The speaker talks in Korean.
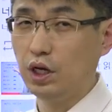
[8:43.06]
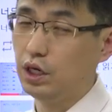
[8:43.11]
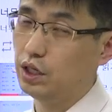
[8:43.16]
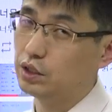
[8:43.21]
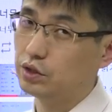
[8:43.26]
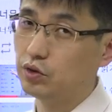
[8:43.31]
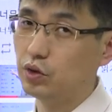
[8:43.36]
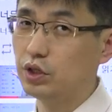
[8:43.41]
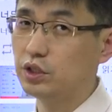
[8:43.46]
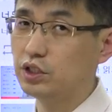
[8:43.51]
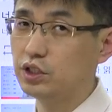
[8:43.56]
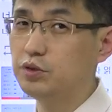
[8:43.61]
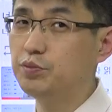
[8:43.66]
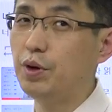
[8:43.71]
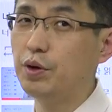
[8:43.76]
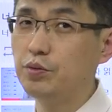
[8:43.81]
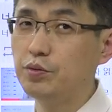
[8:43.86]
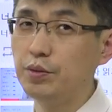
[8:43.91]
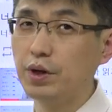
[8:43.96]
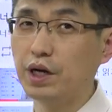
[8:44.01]
하에서한 7,
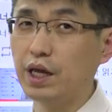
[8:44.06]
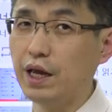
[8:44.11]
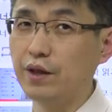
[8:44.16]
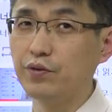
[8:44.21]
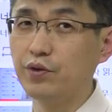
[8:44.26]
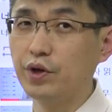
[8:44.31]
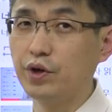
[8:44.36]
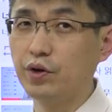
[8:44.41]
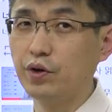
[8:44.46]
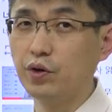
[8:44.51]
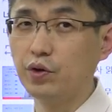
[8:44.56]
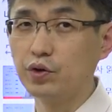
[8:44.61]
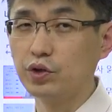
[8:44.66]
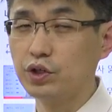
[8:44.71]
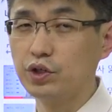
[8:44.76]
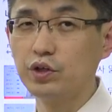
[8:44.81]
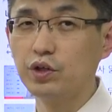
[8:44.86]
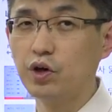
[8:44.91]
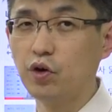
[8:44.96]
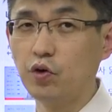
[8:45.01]
8분밖에 안 돼요.
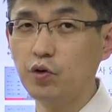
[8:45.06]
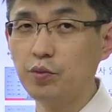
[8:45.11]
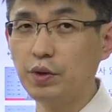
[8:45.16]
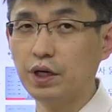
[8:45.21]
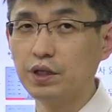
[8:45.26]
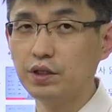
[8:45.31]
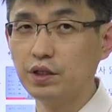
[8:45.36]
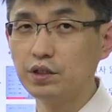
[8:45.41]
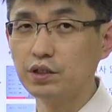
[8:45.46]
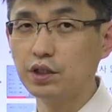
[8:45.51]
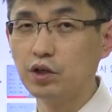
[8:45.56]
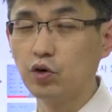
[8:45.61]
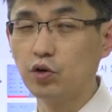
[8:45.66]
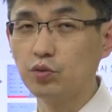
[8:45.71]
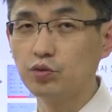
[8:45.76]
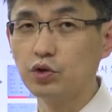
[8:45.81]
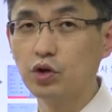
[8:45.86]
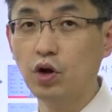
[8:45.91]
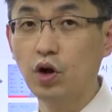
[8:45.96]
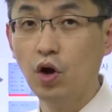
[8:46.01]
길이가 얼마 안 되니까
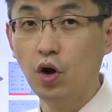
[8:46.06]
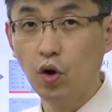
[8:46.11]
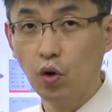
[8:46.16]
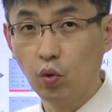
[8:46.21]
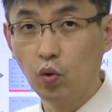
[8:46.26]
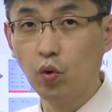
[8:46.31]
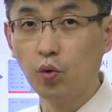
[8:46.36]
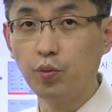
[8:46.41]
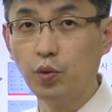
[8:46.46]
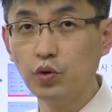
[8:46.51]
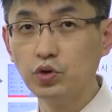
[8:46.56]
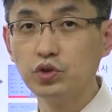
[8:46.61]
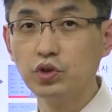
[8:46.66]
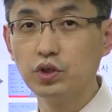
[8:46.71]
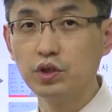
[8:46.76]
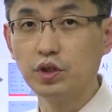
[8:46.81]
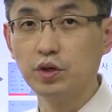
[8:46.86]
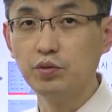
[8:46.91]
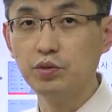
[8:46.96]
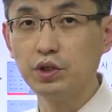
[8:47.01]
여러분들 꼭
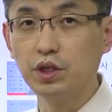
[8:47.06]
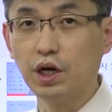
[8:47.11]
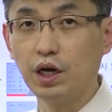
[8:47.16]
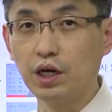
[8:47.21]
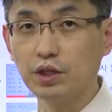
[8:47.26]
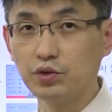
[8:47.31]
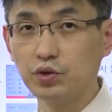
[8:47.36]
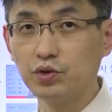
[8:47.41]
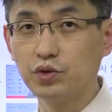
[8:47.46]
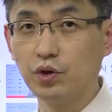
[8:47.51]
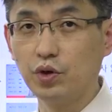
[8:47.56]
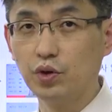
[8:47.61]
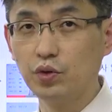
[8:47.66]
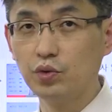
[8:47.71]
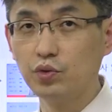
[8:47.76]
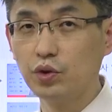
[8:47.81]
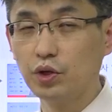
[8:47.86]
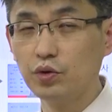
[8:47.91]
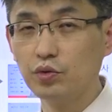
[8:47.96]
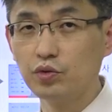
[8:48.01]
보셔야 됩니다. 아셨죠?
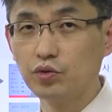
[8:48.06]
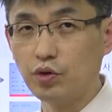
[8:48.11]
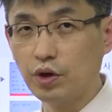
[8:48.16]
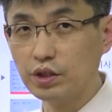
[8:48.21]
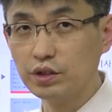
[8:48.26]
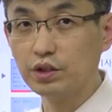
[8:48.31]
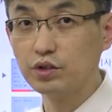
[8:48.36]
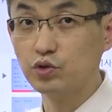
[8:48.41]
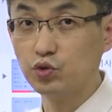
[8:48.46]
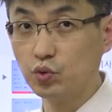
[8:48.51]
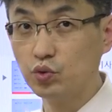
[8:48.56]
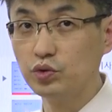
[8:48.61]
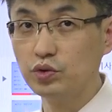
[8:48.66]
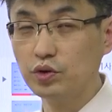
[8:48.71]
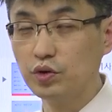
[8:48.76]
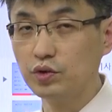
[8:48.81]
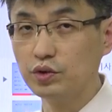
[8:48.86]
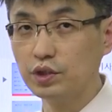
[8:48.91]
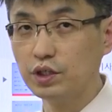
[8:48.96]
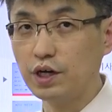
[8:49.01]
이 내용도 굉장히
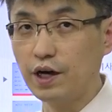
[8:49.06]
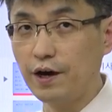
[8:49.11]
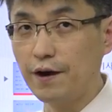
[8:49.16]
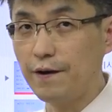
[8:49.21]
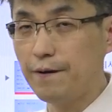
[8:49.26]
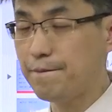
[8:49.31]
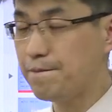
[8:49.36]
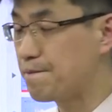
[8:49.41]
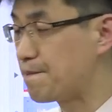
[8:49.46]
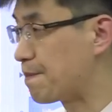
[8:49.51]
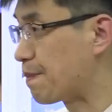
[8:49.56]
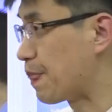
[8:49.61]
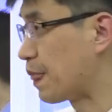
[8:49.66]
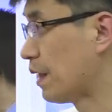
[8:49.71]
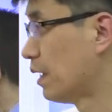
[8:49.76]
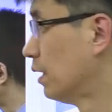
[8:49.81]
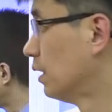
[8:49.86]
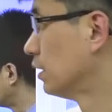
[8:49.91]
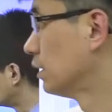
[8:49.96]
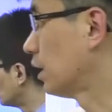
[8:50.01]
좋은 거니까.
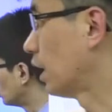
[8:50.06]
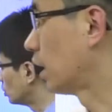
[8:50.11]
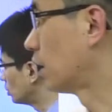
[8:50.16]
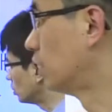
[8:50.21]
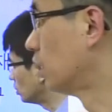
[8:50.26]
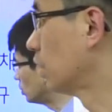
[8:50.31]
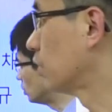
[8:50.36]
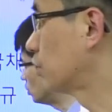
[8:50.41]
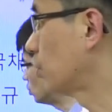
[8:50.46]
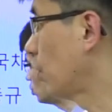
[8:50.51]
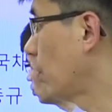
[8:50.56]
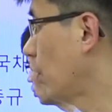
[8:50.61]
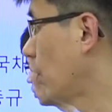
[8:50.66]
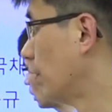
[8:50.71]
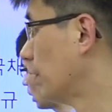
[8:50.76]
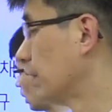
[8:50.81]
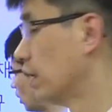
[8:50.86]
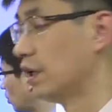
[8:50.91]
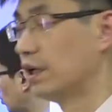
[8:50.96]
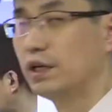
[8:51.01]
자, 그래서
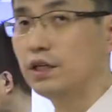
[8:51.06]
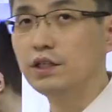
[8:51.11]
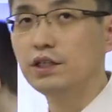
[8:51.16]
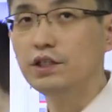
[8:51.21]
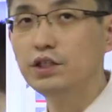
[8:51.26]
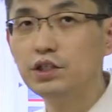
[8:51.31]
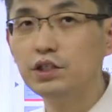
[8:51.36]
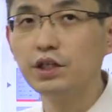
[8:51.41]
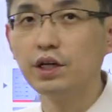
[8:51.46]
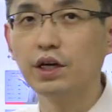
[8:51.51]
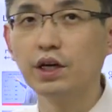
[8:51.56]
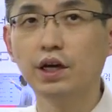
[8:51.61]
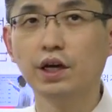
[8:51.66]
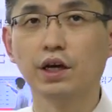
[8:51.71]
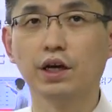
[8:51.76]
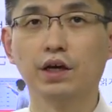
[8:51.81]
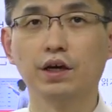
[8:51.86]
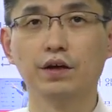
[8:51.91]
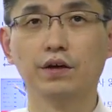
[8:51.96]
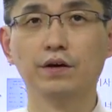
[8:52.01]

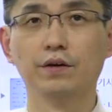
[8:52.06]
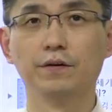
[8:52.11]
이제